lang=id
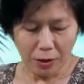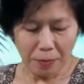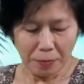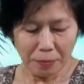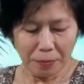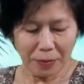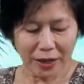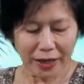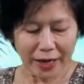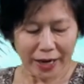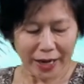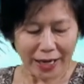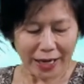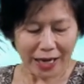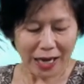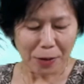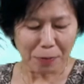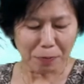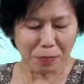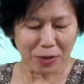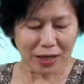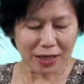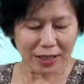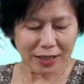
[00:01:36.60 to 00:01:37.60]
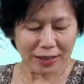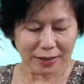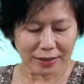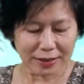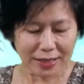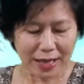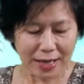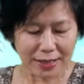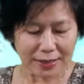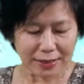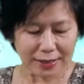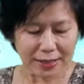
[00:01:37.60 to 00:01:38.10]
Mereka
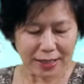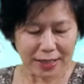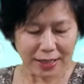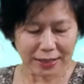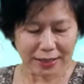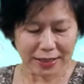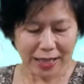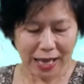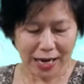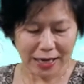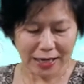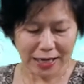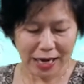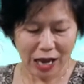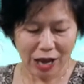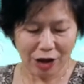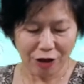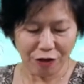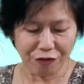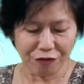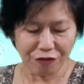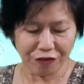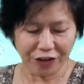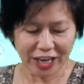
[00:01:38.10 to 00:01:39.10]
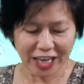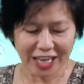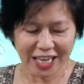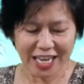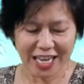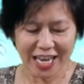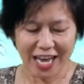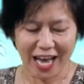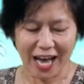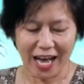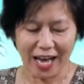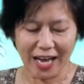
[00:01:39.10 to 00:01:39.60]
melintasi tanah
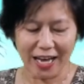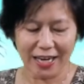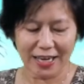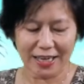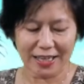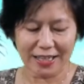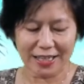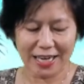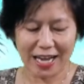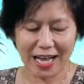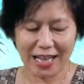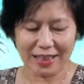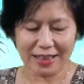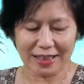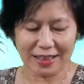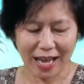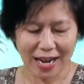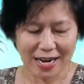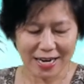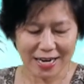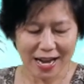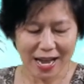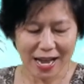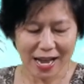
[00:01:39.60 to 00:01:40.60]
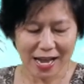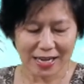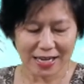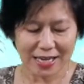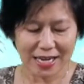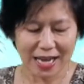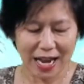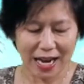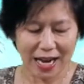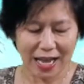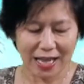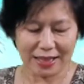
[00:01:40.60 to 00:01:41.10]
Frigia dan tanah
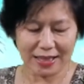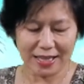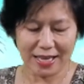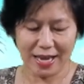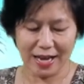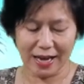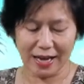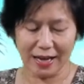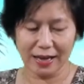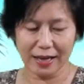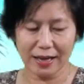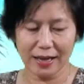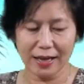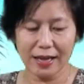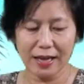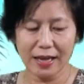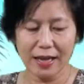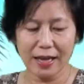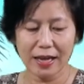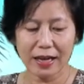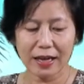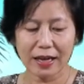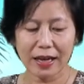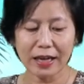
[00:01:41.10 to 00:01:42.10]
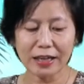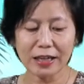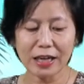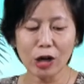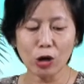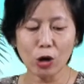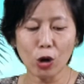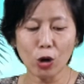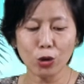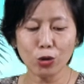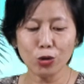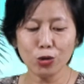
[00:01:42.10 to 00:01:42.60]
Galatia, karena
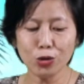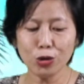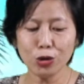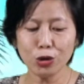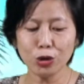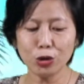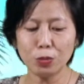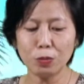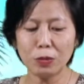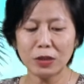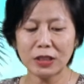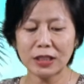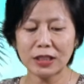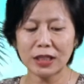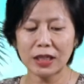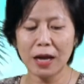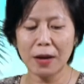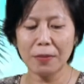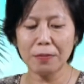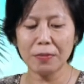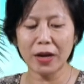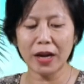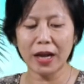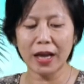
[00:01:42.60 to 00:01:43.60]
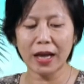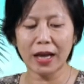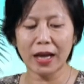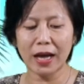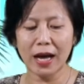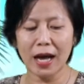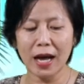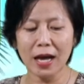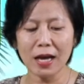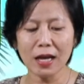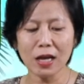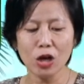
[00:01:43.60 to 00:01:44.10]
Roh Kudus mencegah
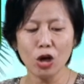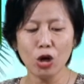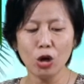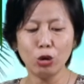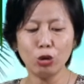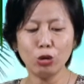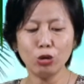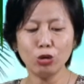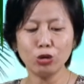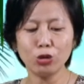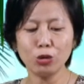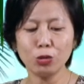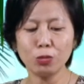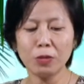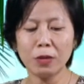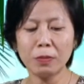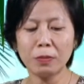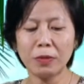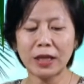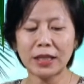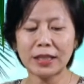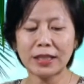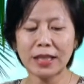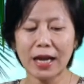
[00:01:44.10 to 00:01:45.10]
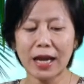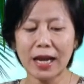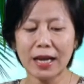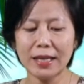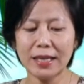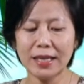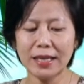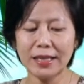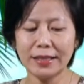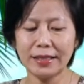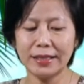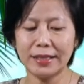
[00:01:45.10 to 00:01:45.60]
mereka untuk
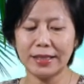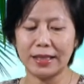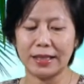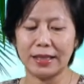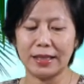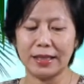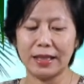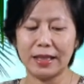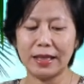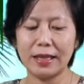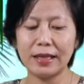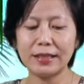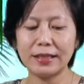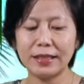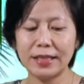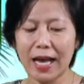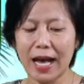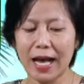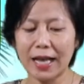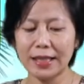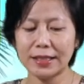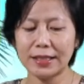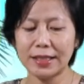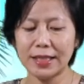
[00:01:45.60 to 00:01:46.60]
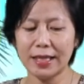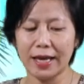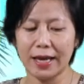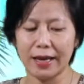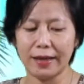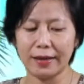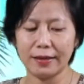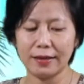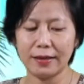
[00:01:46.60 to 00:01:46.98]
memberitakan Injil di Asia.